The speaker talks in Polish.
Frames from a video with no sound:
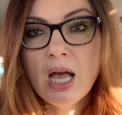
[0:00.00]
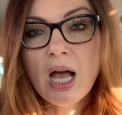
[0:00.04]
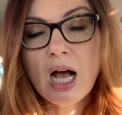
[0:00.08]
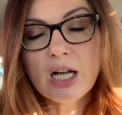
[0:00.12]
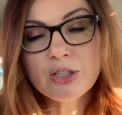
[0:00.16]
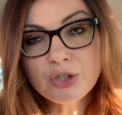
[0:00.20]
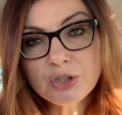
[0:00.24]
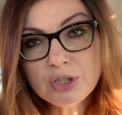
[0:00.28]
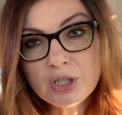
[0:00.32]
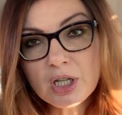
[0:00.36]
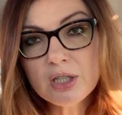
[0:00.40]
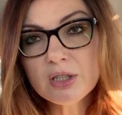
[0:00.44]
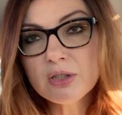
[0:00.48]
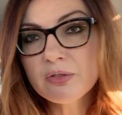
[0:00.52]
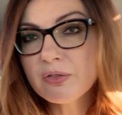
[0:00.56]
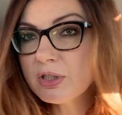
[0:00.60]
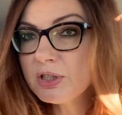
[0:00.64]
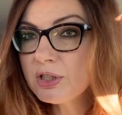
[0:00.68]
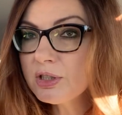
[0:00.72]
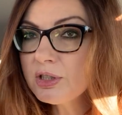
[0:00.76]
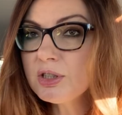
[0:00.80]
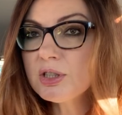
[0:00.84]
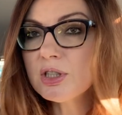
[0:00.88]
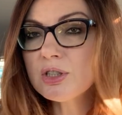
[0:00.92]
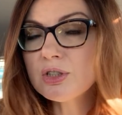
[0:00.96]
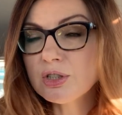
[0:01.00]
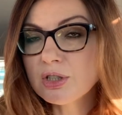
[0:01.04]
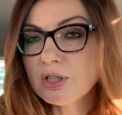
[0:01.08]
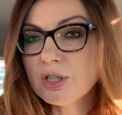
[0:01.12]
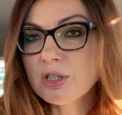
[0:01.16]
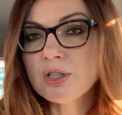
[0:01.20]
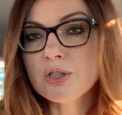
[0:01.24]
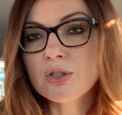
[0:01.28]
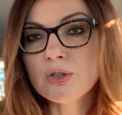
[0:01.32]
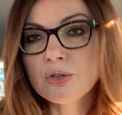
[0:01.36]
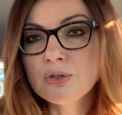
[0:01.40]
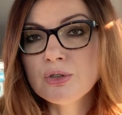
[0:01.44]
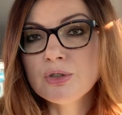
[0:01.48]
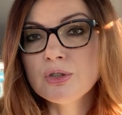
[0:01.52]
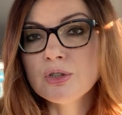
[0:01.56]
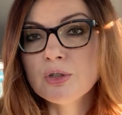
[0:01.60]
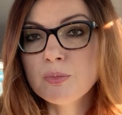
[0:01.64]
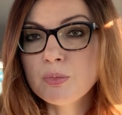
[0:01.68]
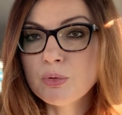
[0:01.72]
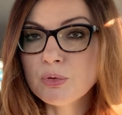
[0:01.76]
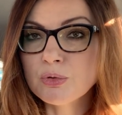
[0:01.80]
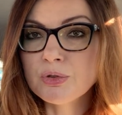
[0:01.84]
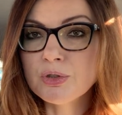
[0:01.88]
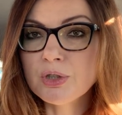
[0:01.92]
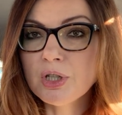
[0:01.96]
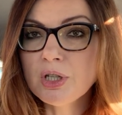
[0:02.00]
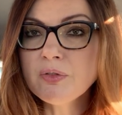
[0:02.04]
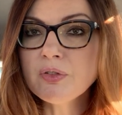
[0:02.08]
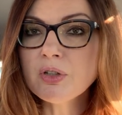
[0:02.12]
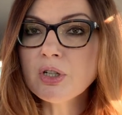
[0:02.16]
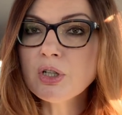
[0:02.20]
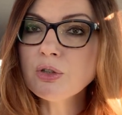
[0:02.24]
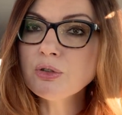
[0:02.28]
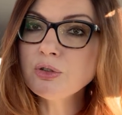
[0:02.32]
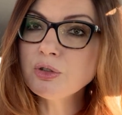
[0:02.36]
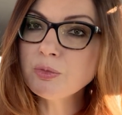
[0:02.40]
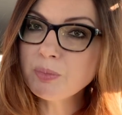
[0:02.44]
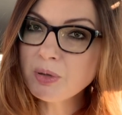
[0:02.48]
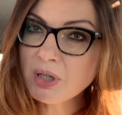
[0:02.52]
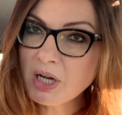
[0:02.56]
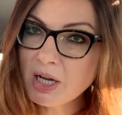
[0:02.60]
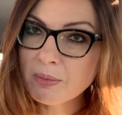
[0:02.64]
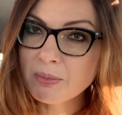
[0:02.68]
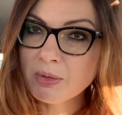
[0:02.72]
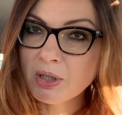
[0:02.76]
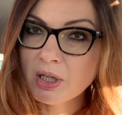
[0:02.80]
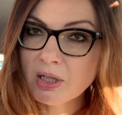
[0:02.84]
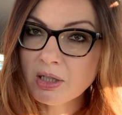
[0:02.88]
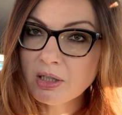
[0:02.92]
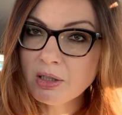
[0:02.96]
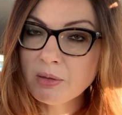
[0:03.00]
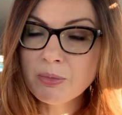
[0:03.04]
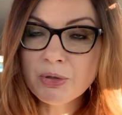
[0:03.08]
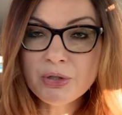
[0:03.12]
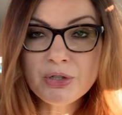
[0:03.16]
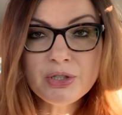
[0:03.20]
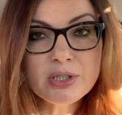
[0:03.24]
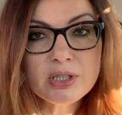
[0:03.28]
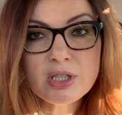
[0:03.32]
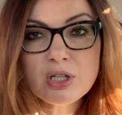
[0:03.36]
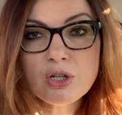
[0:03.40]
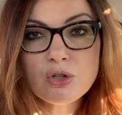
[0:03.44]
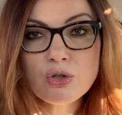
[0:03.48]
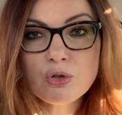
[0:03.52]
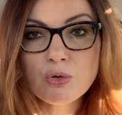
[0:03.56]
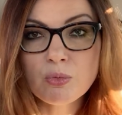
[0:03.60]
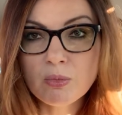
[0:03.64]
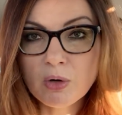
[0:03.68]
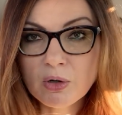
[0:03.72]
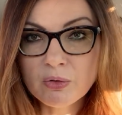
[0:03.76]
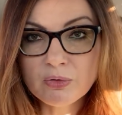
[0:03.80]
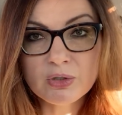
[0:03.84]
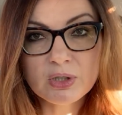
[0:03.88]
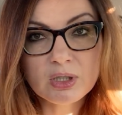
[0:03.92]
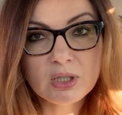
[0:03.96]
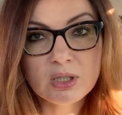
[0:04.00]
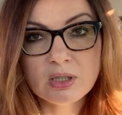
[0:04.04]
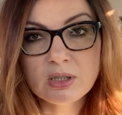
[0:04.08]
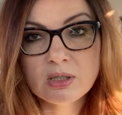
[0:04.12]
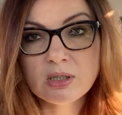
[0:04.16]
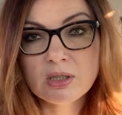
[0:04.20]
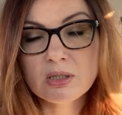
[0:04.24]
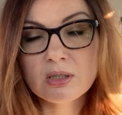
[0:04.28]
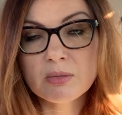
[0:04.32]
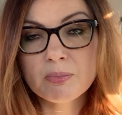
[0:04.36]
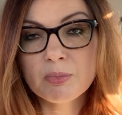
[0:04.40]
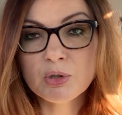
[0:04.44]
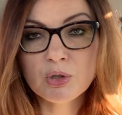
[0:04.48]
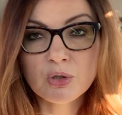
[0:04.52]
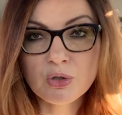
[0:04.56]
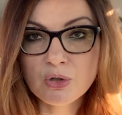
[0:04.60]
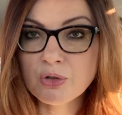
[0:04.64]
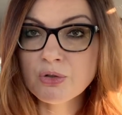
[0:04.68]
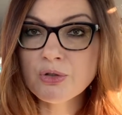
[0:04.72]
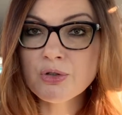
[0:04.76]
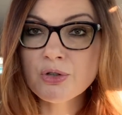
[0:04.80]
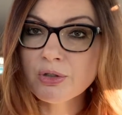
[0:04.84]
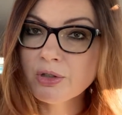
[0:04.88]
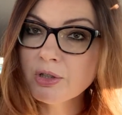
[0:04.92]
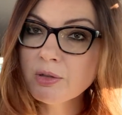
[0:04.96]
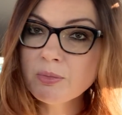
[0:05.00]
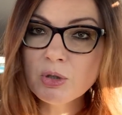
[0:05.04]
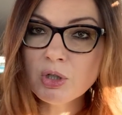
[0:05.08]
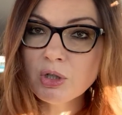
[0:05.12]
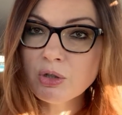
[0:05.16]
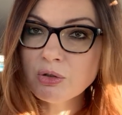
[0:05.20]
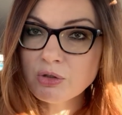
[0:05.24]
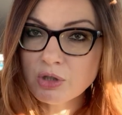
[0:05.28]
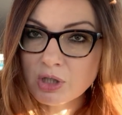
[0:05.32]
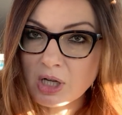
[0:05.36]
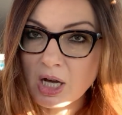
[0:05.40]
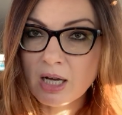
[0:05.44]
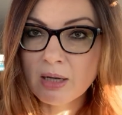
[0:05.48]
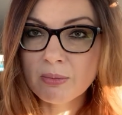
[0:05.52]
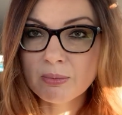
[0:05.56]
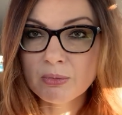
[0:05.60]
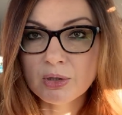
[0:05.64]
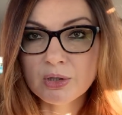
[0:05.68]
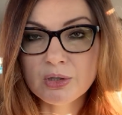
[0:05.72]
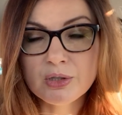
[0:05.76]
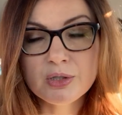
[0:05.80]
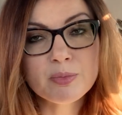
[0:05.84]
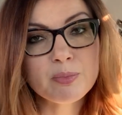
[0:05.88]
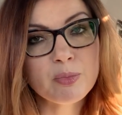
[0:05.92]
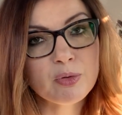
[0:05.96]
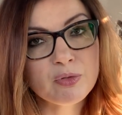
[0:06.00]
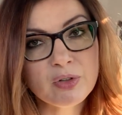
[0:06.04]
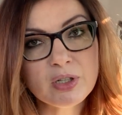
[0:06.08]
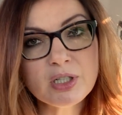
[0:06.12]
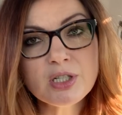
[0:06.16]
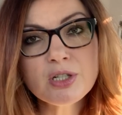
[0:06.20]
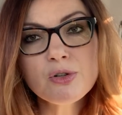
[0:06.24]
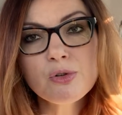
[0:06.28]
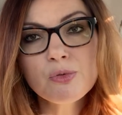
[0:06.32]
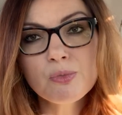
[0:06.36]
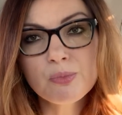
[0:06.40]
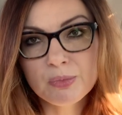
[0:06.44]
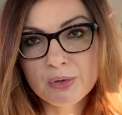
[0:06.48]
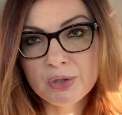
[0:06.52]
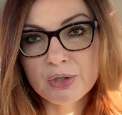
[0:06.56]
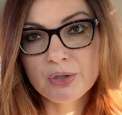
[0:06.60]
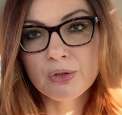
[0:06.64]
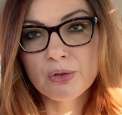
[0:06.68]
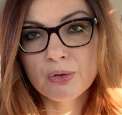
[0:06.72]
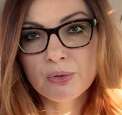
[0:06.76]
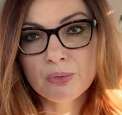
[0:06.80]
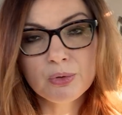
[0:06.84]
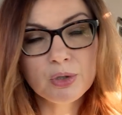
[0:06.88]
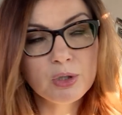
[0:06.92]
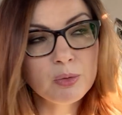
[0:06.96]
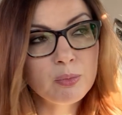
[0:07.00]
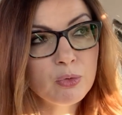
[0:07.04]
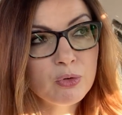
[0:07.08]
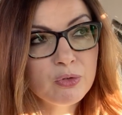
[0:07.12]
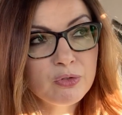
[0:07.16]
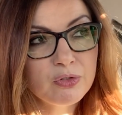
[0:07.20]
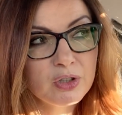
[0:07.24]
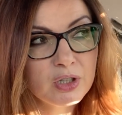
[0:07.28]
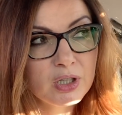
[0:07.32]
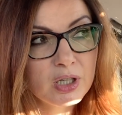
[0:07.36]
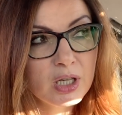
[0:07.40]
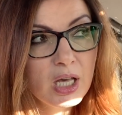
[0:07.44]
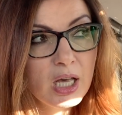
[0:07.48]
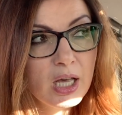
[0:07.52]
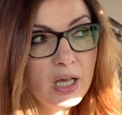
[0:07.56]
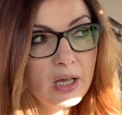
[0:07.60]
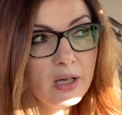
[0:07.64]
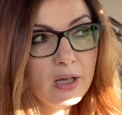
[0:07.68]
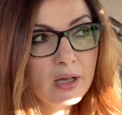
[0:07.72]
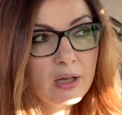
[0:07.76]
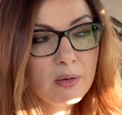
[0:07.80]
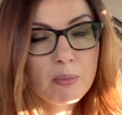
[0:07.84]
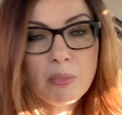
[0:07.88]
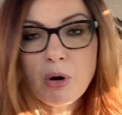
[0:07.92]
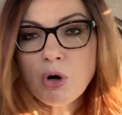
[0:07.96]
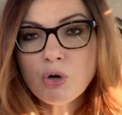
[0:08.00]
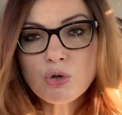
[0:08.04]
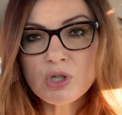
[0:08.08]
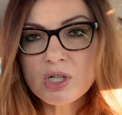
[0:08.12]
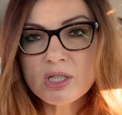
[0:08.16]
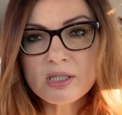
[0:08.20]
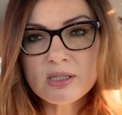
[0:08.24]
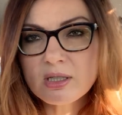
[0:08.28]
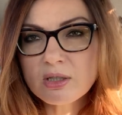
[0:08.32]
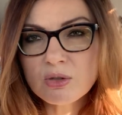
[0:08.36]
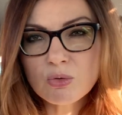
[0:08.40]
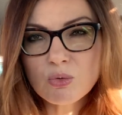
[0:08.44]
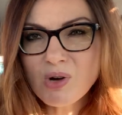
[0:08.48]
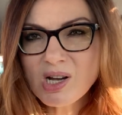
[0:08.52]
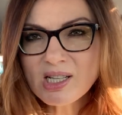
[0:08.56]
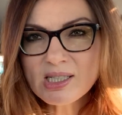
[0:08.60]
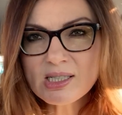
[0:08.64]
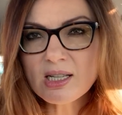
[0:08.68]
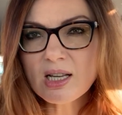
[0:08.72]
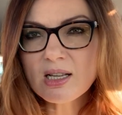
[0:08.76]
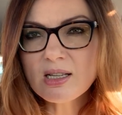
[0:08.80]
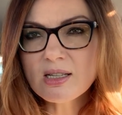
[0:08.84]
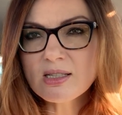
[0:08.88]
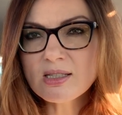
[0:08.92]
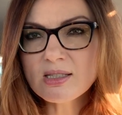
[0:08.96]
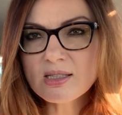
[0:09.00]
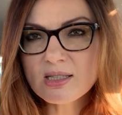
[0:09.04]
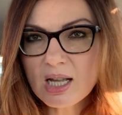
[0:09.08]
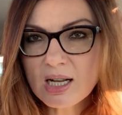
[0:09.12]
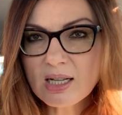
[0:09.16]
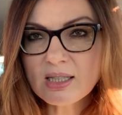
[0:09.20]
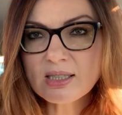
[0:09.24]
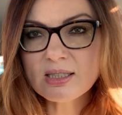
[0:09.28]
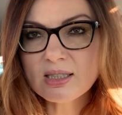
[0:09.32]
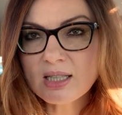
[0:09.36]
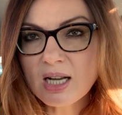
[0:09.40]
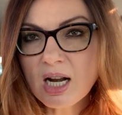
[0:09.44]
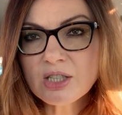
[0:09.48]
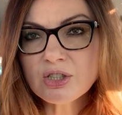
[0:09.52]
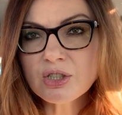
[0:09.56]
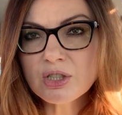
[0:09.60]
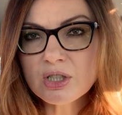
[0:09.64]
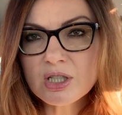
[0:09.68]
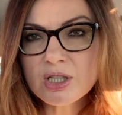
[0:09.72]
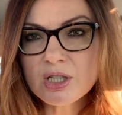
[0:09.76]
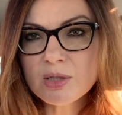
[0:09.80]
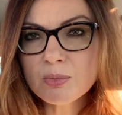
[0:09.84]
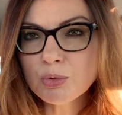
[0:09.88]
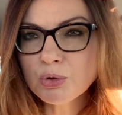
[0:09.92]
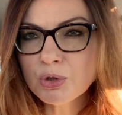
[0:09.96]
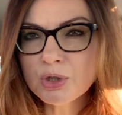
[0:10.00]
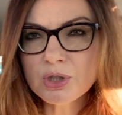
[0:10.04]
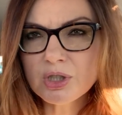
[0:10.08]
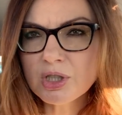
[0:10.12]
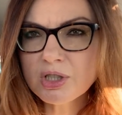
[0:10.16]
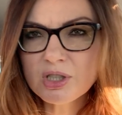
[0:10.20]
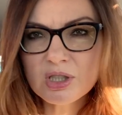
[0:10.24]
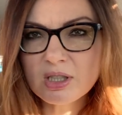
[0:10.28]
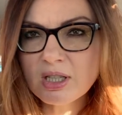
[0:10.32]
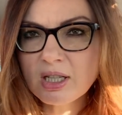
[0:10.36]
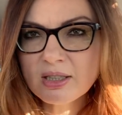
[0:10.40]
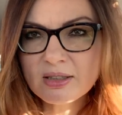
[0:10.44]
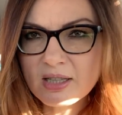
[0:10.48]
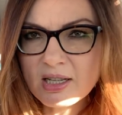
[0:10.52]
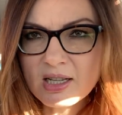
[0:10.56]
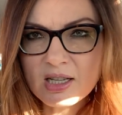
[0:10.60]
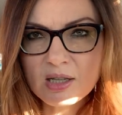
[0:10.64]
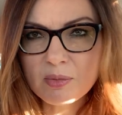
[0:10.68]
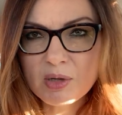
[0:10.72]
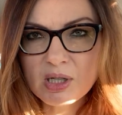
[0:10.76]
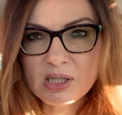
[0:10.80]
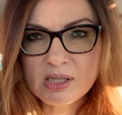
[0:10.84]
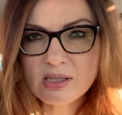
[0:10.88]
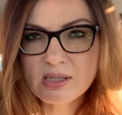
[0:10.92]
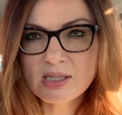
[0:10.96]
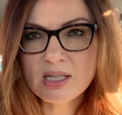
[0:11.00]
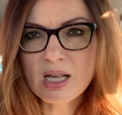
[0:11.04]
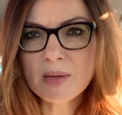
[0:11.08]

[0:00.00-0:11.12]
A dzisiaj, 24 godziny później, wychodzi premier i minister Szumowski z podkrążonymi oczami i z poważną miną i mówi: Boże, sytuacja jest tak straszna, że musicie się natychmiast